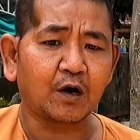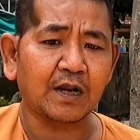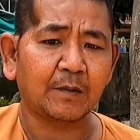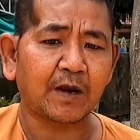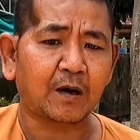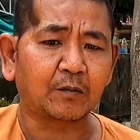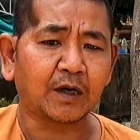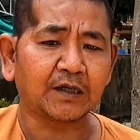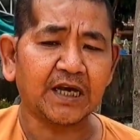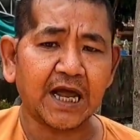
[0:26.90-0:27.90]
có đem
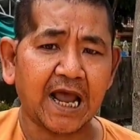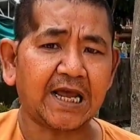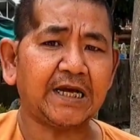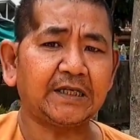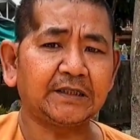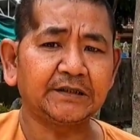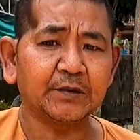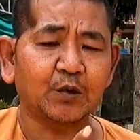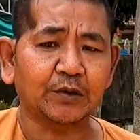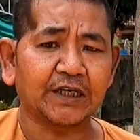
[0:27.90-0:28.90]
đồng à, liếng ái
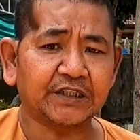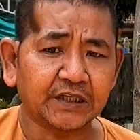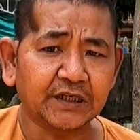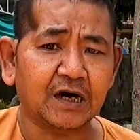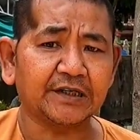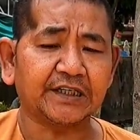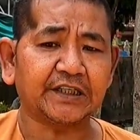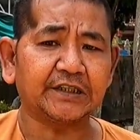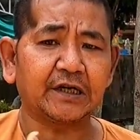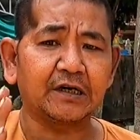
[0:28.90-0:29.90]
với một vị sư đó vị
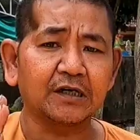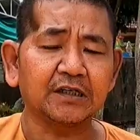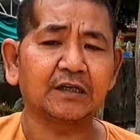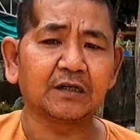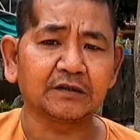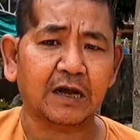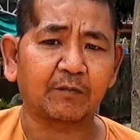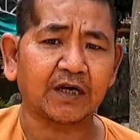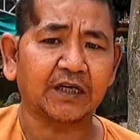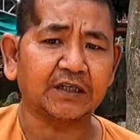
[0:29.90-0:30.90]
sư đó hứa với lương
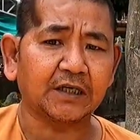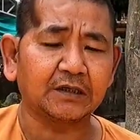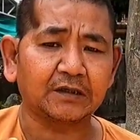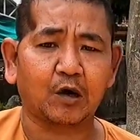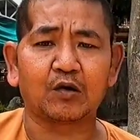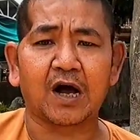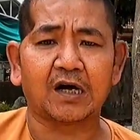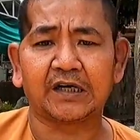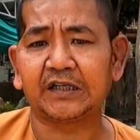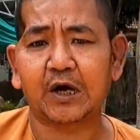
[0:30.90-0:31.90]
tâm là vị sư đó trọn
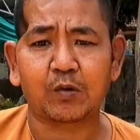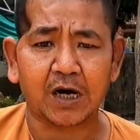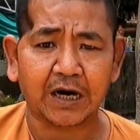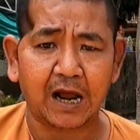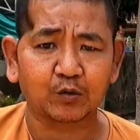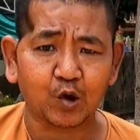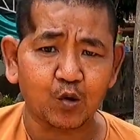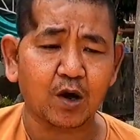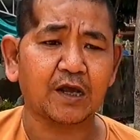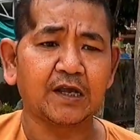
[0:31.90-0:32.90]
đời chỉ theo phật đạo
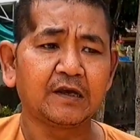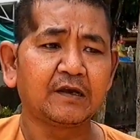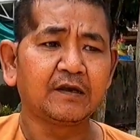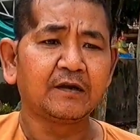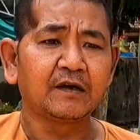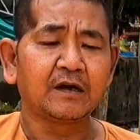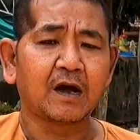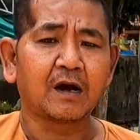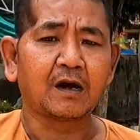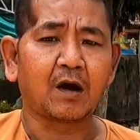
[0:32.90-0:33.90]
tu thôi
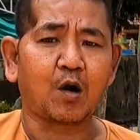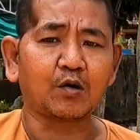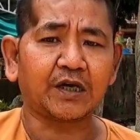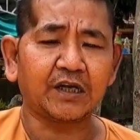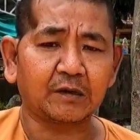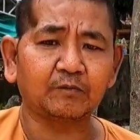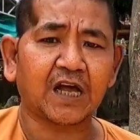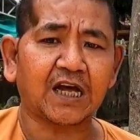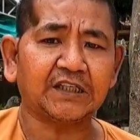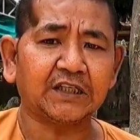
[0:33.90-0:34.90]
cổ chỉ nắm
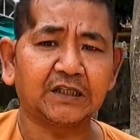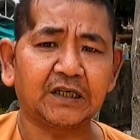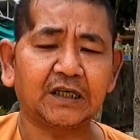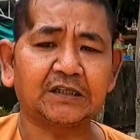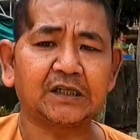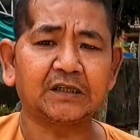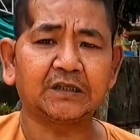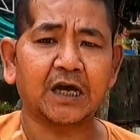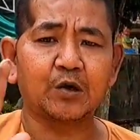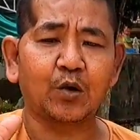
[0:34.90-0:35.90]
tay sư đó là sư
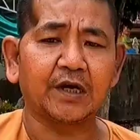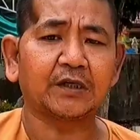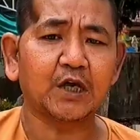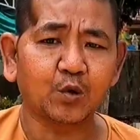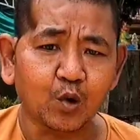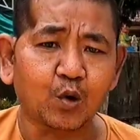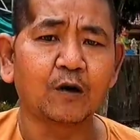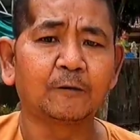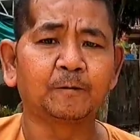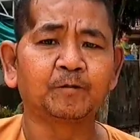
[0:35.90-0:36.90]
đó thệ quyện thiêu luôn
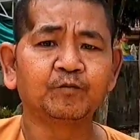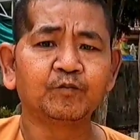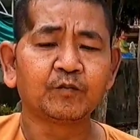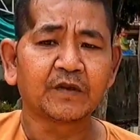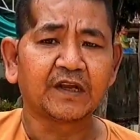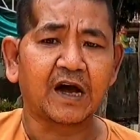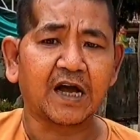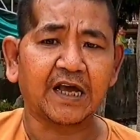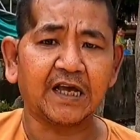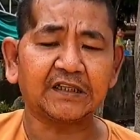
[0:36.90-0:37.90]

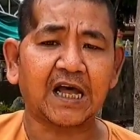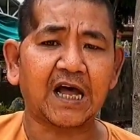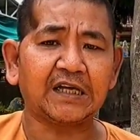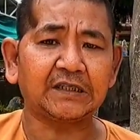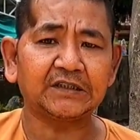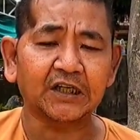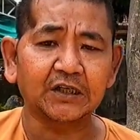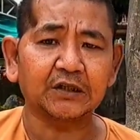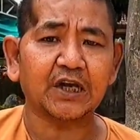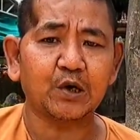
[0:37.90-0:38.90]
rồi hiện tại
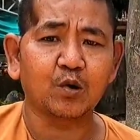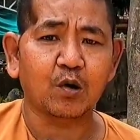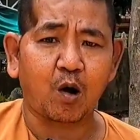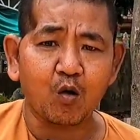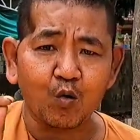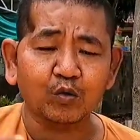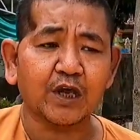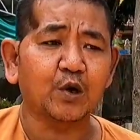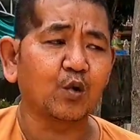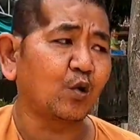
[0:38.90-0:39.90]
sư đó thiêu rồi cổ cũng
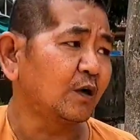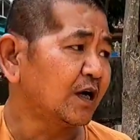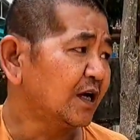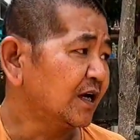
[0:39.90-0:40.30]
thiêu luôn